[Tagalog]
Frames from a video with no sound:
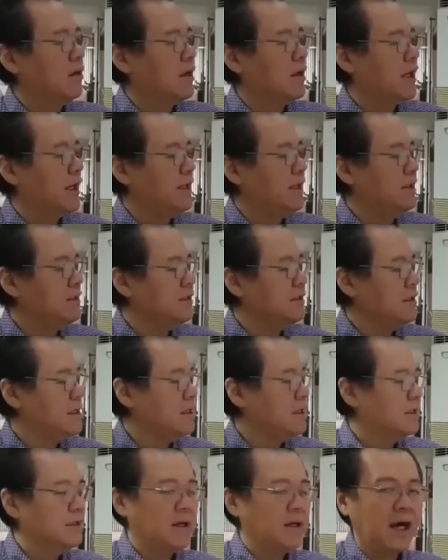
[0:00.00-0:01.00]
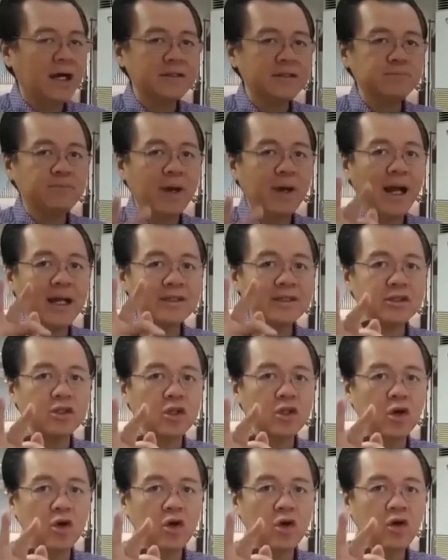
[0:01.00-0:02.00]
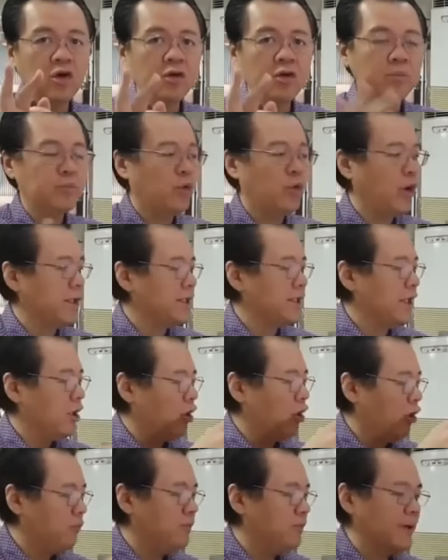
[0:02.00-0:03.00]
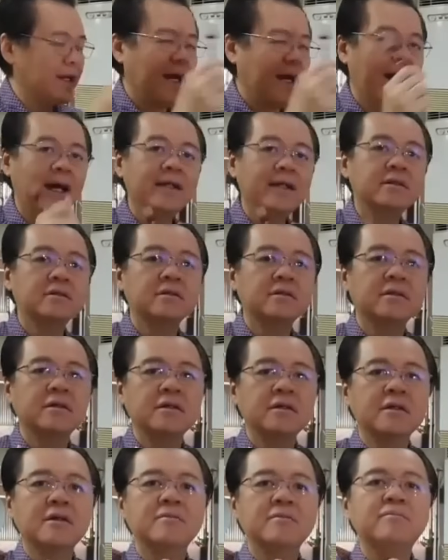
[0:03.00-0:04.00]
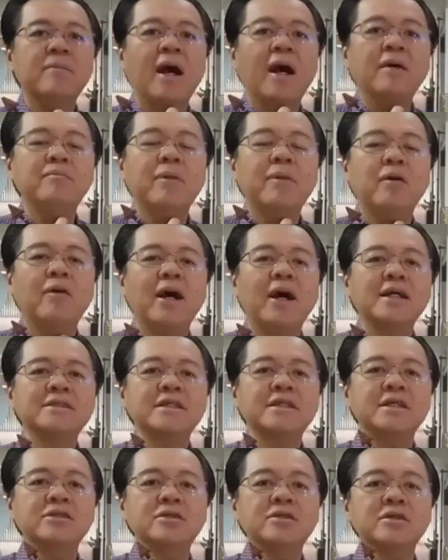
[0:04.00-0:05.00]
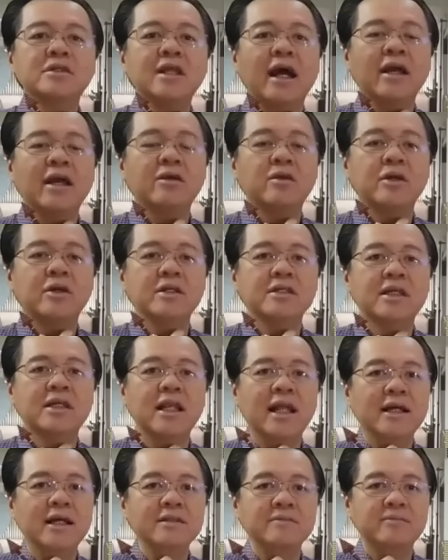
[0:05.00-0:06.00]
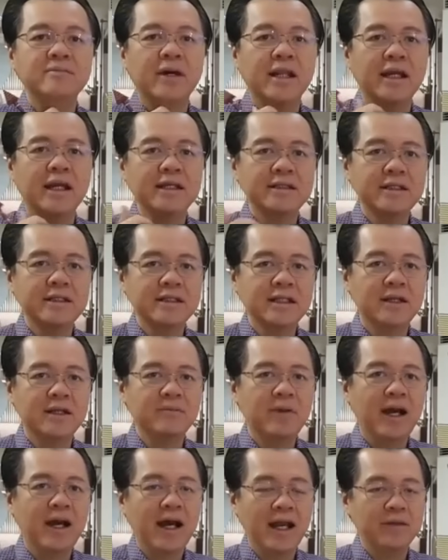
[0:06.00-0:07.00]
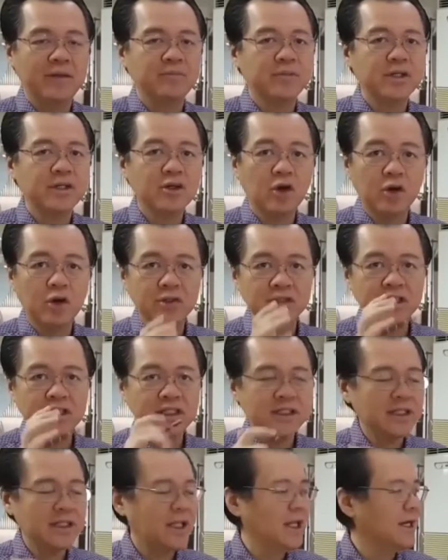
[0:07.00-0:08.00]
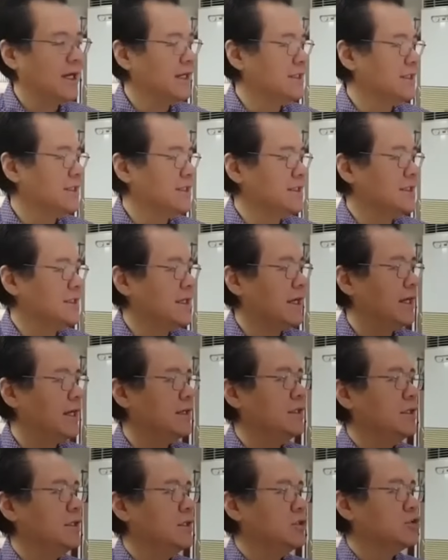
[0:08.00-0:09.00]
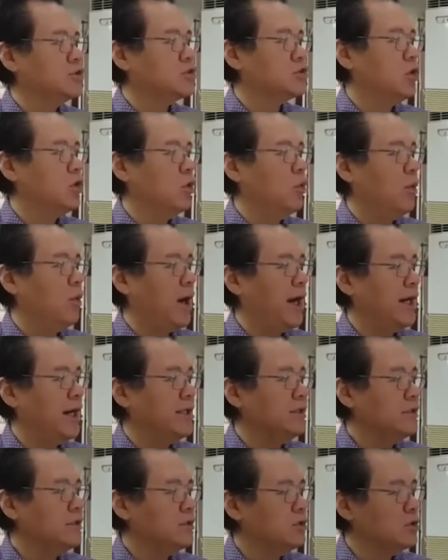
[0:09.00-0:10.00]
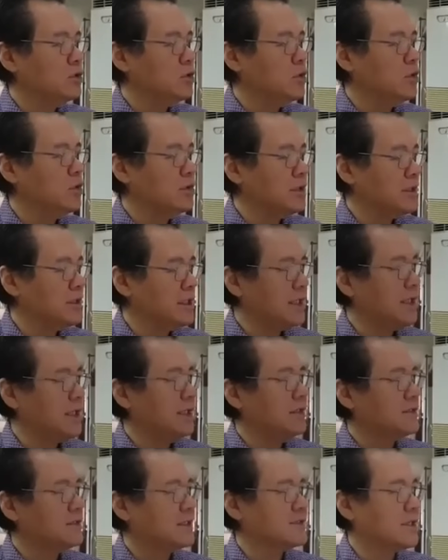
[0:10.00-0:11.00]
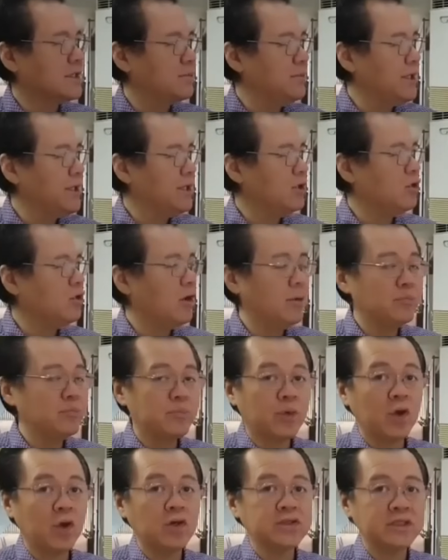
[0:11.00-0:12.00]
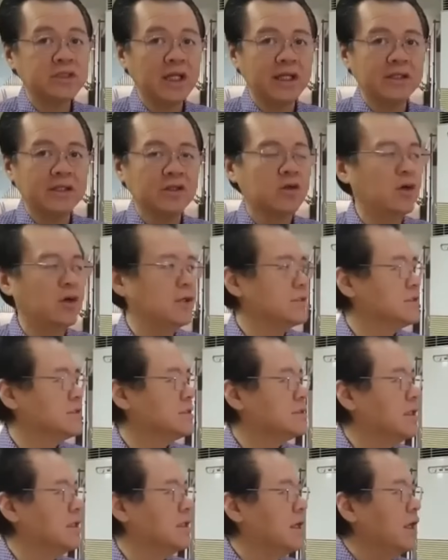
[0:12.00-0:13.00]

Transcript: Okay? At pangatlo, pwede operahan. Babawasan yung thyroid gland para hindi na ma-hyper. Konti na lang ititira. So, 1, 2, 3. Sasabihin ko ang pros and cons.